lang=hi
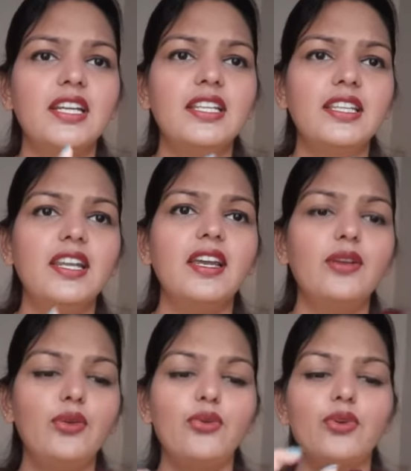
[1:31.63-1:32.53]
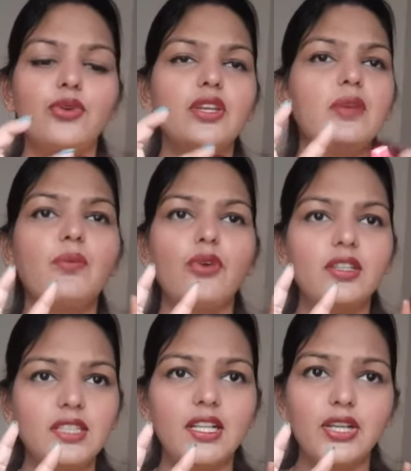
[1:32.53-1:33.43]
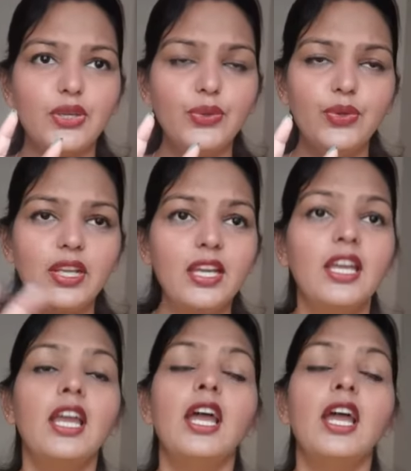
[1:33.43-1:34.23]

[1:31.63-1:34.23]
ख़रीद रहे हैं लोग क्योंकि ये बहुत ज़्यादा क्यूट है